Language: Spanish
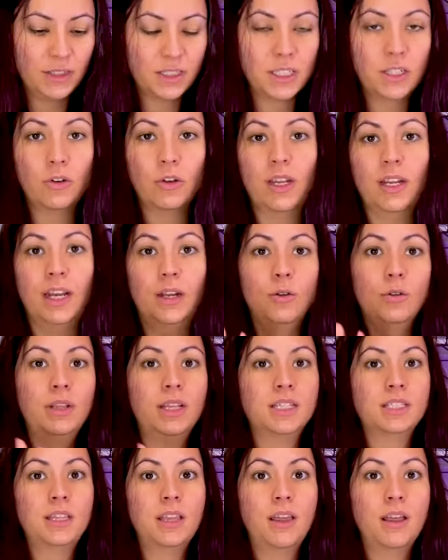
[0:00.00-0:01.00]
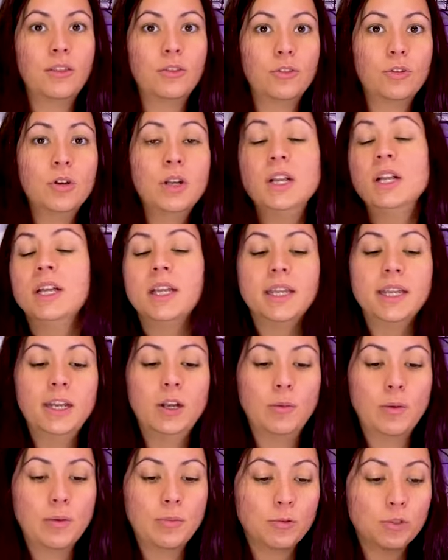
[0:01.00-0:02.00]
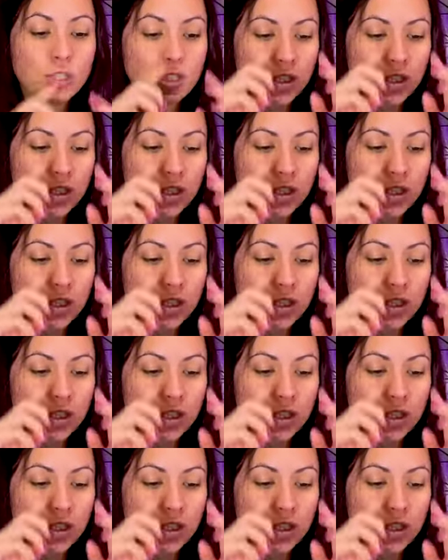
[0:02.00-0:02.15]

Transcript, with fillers: sino que la luz la esté dando y lo vemos